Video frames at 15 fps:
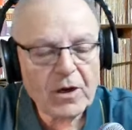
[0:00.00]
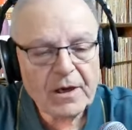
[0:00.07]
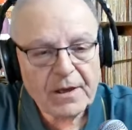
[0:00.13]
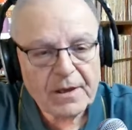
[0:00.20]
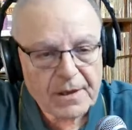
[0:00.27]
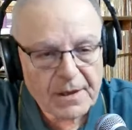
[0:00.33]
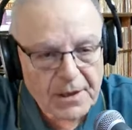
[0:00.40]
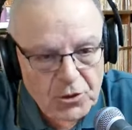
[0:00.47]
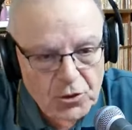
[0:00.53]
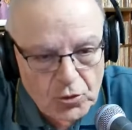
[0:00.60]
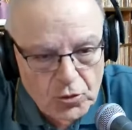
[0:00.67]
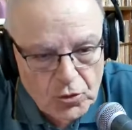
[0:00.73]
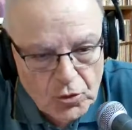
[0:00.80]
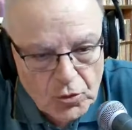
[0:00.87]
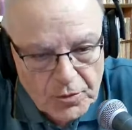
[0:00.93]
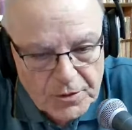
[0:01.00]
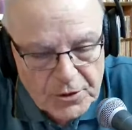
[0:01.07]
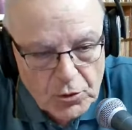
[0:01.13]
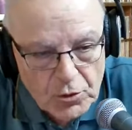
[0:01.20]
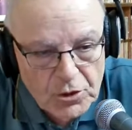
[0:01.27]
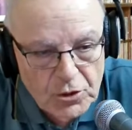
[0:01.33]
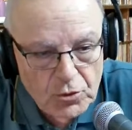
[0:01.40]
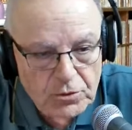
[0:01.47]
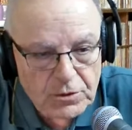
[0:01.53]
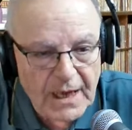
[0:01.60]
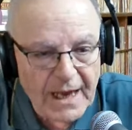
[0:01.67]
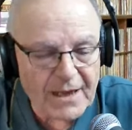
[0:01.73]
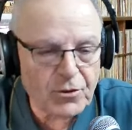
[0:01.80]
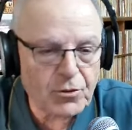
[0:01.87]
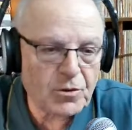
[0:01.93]
eh, raggiunto questo
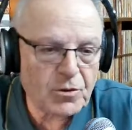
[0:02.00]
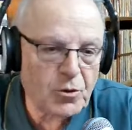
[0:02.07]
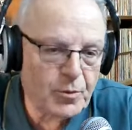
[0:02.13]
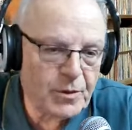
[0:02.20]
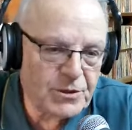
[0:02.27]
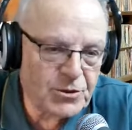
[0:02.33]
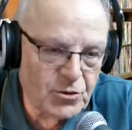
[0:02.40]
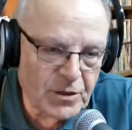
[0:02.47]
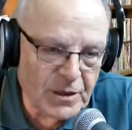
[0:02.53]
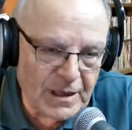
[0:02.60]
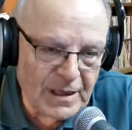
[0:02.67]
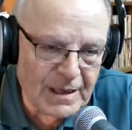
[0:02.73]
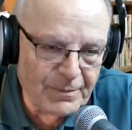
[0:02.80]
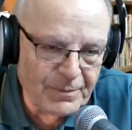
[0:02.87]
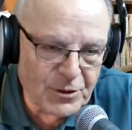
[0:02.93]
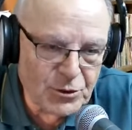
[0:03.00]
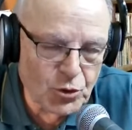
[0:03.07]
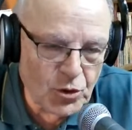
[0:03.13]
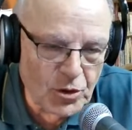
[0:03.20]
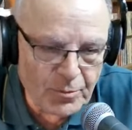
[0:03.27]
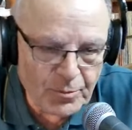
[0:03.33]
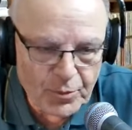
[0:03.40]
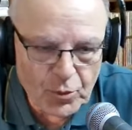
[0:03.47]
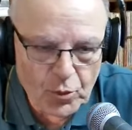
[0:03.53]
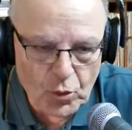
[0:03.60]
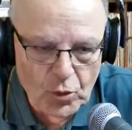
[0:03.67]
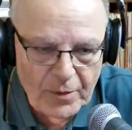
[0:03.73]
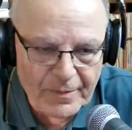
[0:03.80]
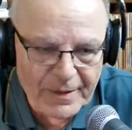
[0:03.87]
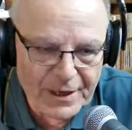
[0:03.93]
risultato, io penso che la persona più
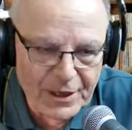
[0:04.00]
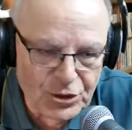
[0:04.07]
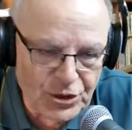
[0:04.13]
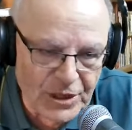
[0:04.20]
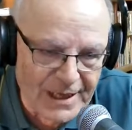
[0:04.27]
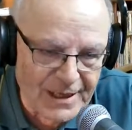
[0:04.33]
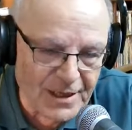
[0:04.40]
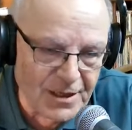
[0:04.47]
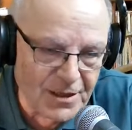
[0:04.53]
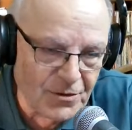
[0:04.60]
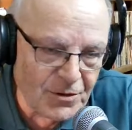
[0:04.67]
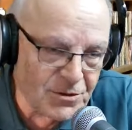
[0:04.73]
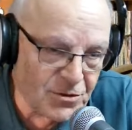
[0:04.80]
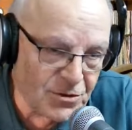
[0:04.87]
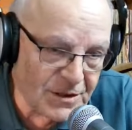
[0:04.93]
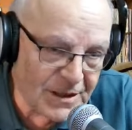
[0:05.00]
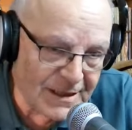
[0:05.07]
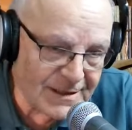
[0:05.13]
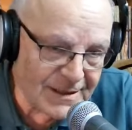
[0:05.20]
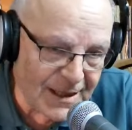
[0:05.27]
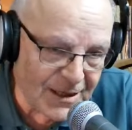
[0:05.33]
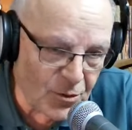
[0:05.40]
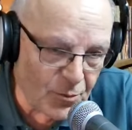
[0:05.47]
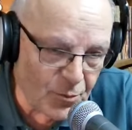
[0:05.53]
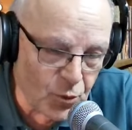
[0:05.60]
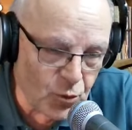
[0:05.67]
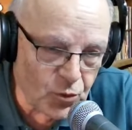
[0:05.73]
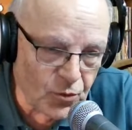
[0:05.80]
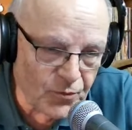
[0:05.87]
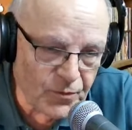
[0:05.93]
amareggiata di questo sarà stato
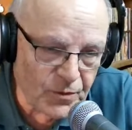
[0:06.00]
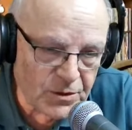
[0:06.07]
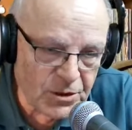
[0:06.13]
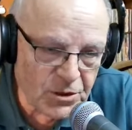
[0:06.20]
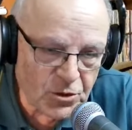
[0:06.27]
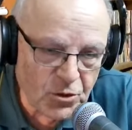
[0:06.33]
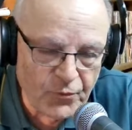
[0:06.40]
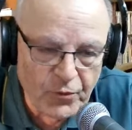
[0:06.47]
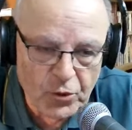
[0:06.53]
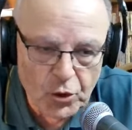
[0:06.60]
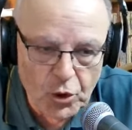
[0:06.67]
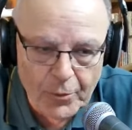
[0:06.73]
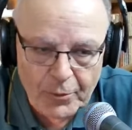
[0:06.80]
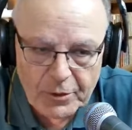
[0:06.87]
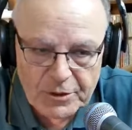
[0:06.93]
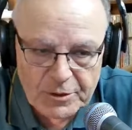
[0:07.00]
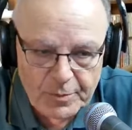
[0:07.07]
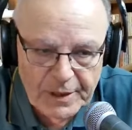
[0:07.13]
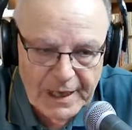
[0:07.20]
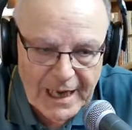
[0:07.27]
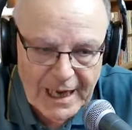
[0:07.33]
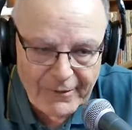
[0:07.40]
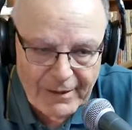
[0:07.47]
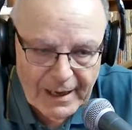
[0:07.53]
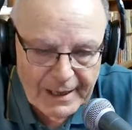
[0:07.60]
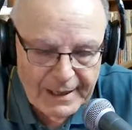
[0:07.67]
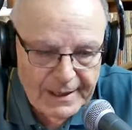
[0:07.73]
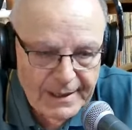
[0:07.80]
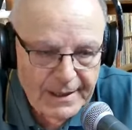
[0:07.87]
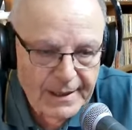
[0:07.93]
appunto Francesco Fiordomo che sperava
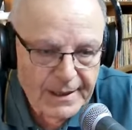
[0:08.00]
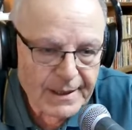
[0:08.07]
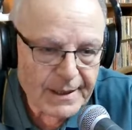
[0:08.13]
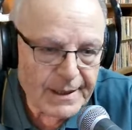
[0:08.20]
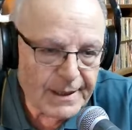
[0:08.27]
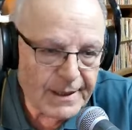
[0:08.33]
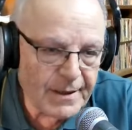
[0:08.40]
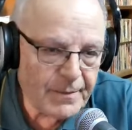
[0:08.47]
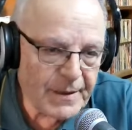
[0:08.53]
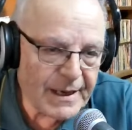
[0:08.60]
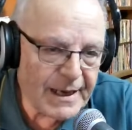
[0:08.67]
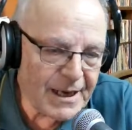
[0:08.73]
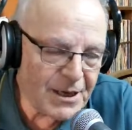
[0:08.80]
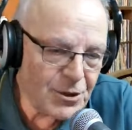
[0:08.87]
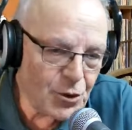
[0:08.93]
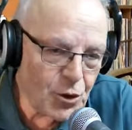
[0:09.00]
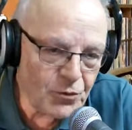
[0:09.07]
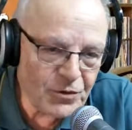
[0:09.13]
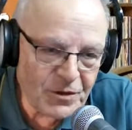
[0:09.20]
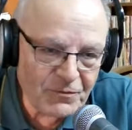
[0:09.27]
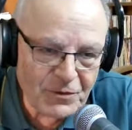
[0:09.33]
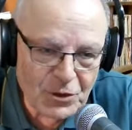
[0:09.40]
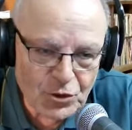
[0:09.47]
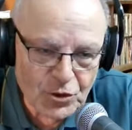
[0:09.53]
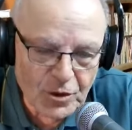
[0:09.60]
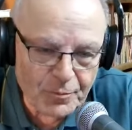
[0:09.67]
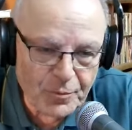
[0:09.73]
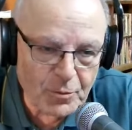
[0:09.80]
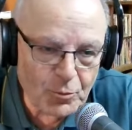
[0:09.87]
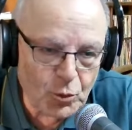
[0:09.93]
eh, magari non di vincere
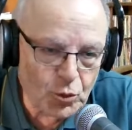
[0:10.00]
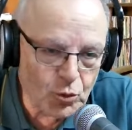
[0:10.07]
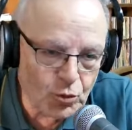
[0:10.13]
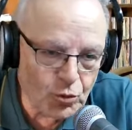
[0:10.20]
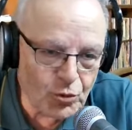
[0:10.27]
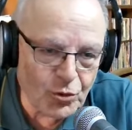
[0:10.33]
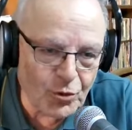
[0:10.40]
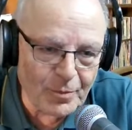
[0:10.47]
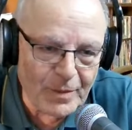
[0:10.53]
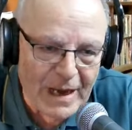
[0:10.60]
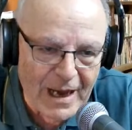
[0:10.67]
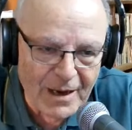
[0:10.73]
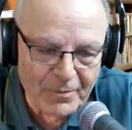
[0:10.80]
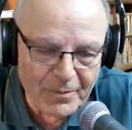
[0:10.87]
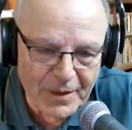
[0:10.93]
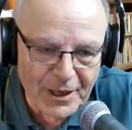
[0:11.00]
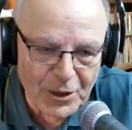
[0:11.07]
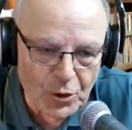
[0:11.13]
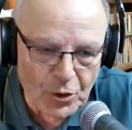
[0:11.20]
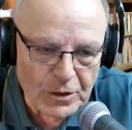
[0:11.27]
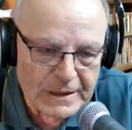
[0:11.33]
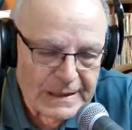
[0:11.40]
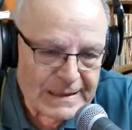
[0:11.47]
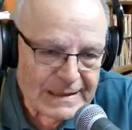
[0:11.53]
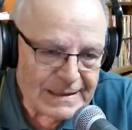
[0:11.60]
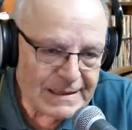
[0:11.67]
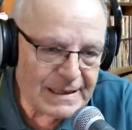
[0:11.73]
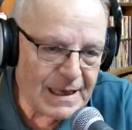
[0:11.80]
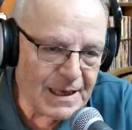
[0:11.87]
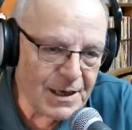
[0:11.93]
al primo turno, ma almeno
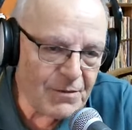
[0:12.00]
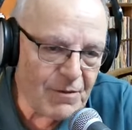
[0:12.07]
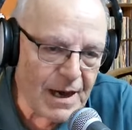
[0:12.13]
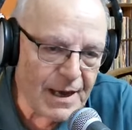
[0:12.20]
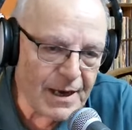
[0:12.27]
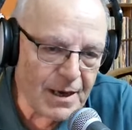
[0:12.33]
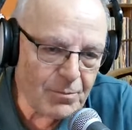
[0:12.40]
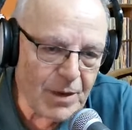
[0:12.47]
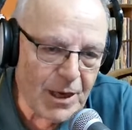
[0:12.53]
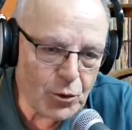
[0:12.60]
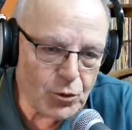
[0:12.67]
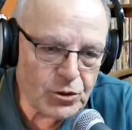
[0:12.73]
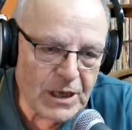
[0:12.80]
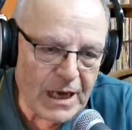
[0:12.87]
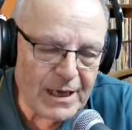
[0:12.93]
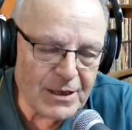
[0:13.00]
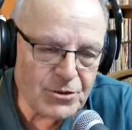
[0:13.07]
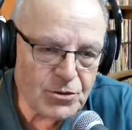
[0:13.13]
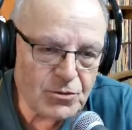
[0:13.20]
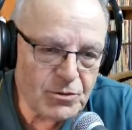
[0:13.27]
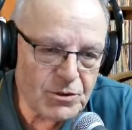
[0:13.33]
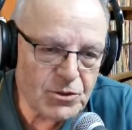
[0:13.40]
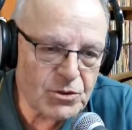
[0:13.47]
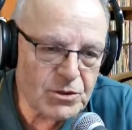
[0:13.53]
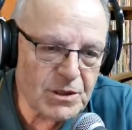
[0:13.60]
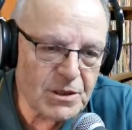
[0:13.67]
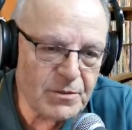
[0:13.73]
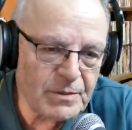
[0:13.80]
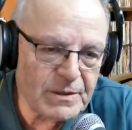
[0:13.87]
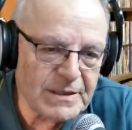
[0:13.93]
di arrivare al balottaggio e questo
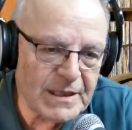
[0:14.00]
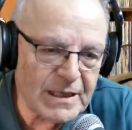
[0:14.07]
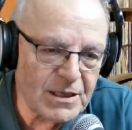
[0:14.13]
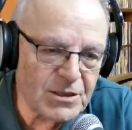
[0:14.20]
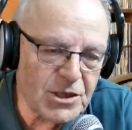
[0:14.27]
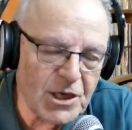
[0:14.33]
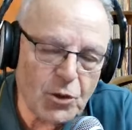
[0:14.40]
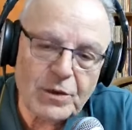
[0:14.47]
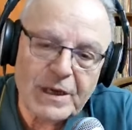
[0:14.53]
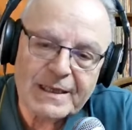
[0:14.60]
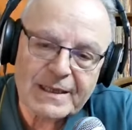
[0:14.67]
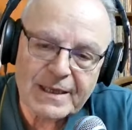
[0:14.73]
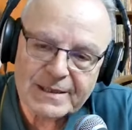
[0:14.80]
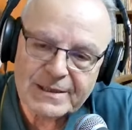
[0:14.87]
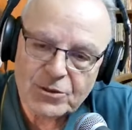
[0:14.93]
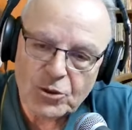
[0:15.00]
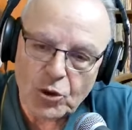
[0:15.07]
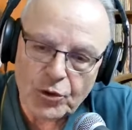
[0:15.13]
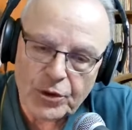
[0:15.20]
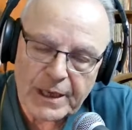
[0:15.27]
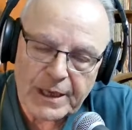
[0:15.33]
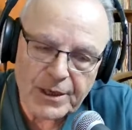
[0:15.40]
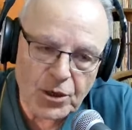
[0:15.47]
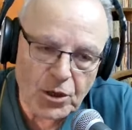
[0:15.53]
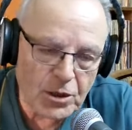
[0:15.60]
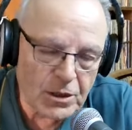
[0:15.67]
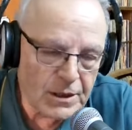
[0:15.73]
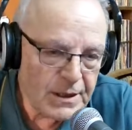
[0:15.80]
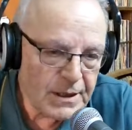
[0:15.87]
sarebbe stata già un'altra storia. No?